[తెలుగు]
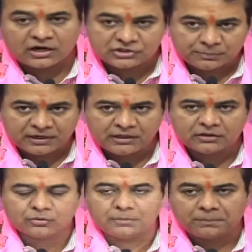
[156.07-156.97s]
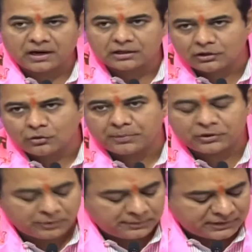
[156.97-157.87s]
కష్టపడి కొన్ని ప్లాట్లలో
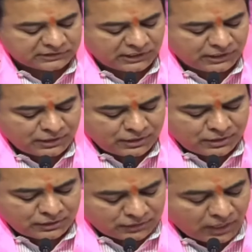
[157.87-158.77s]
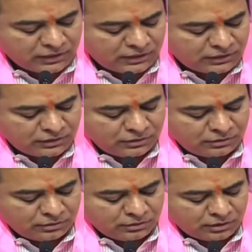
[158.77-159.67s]
పెట్టుబడి పెడితే దాన్ని
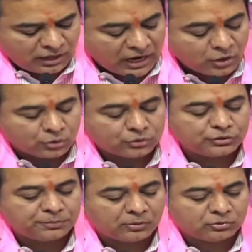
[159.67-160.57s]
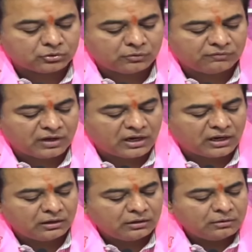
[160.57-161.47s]
లాక్కుంటుంది ప్రభుత్వం ఇవాళ
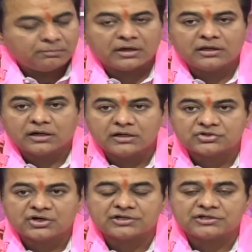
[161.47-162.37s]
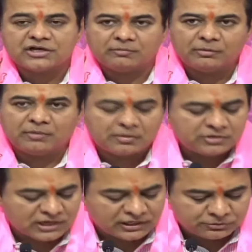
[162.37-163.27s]
మరి రిజిస్ట్రేషన్ చేయమని మెడ
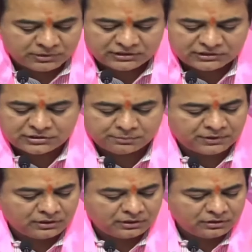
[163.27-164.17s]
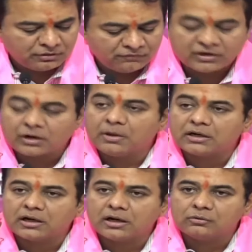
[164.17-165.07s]
మీద కత్తి పెట్టిందని చెప్పి
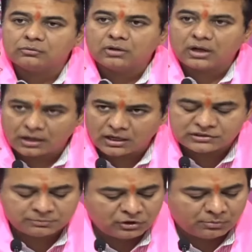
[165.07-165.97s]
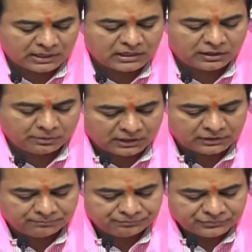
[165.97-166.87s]
విక్రమార్క గారు ఆనాడు అసెంబ్లీలో మాట్లాడిన
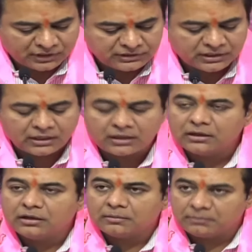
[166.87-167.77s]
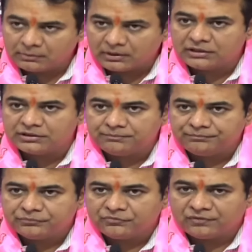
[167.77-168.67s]
మాట అందుకే మేమనేది
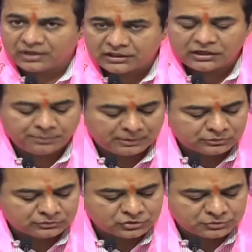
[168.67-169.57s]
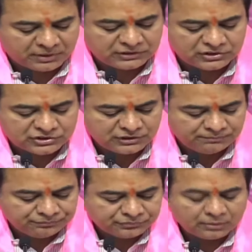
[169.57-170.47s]
వెంటనే ప్రభుత్వం స్పందించి
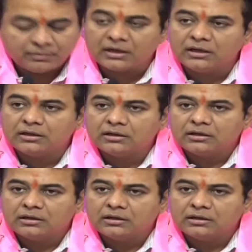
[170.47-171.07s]
మరి